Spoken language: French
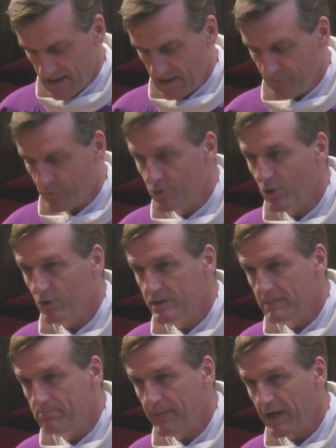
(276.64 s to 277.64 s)
Il faut donc
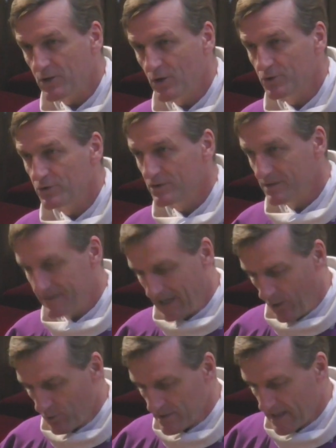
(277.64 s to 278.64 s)
des périodes
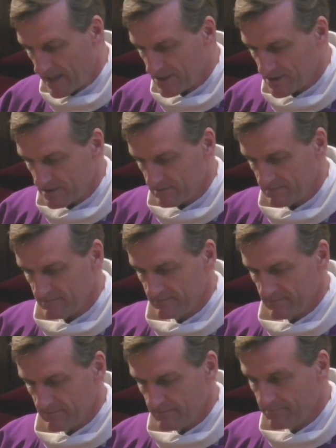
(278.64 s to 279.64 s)
d'arrosage
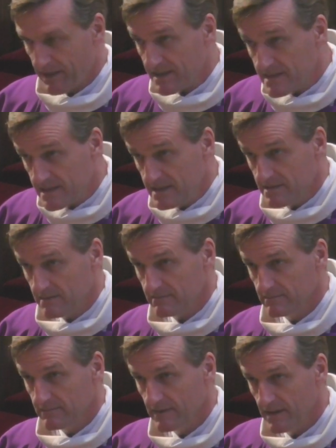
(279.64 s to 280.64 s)
précises,
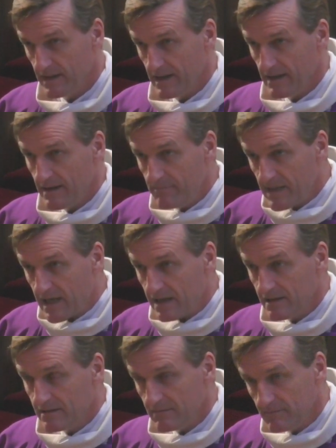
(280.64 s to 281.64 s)

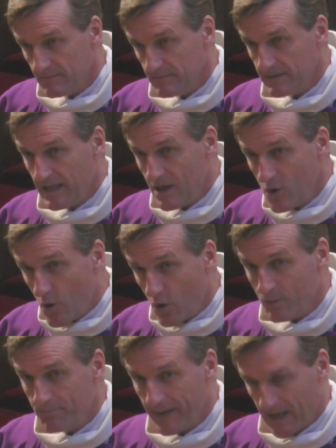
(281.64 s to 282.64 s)
mais des
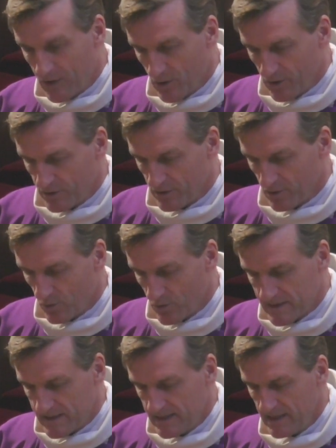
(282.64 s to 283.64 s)
longues périodes
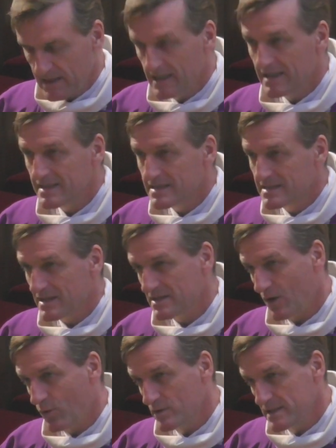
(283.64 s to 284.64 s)
aussi
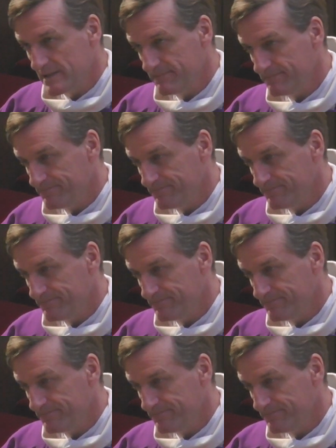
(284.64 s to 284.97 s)
sans arroser.